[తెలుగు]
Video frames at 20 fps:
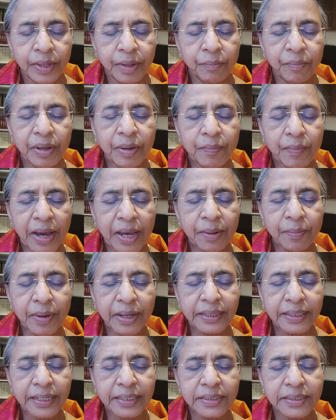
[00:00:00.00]
మీ మహిమ
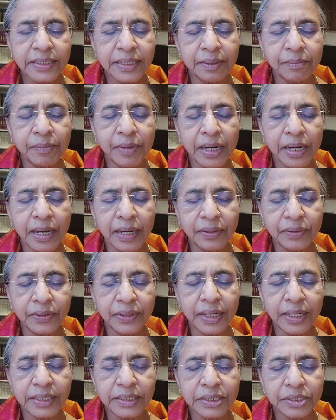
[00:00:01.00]
దర్శనం మాకు
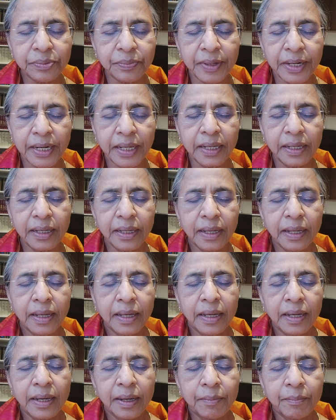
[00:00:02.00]
అనుగ్రహించమని
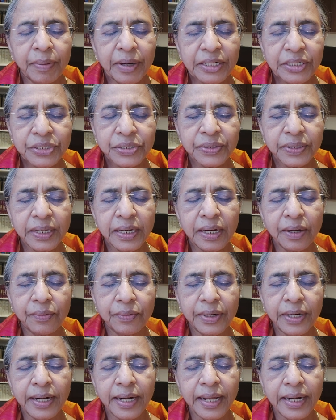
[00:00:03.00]
పరిశుద్ధంగా
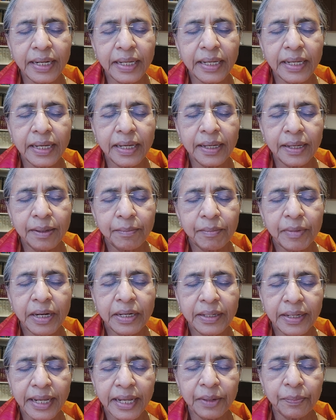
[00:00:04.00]
ఉండడానికి
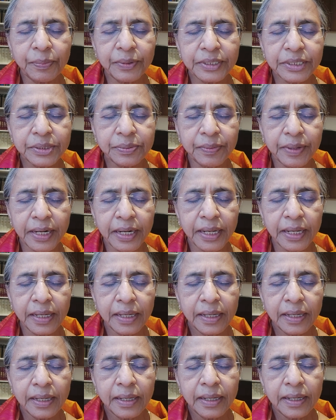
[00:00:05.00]
మాకు నేర్పించమని
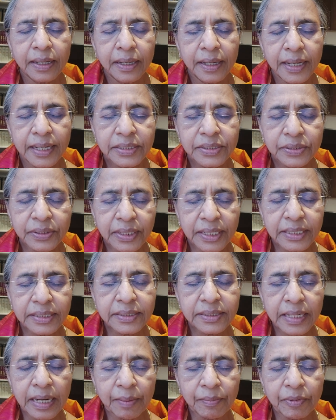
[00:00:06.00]

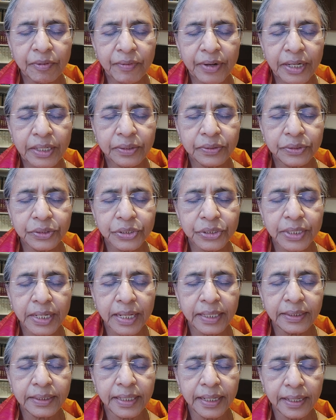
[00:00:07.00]
నామను
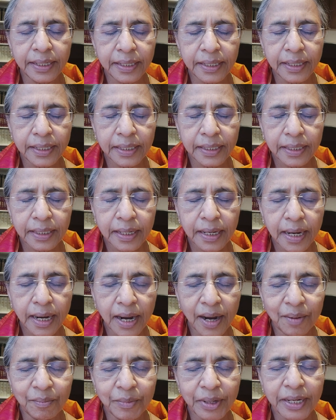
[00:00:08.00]
వేడుకొంచున్నాను తండ్రి
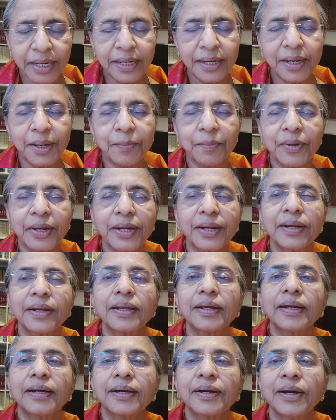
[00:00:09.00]
ఆమె ఆమె
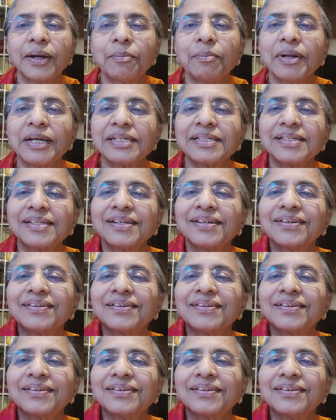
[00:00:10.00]
గాడ్ బ్లెస్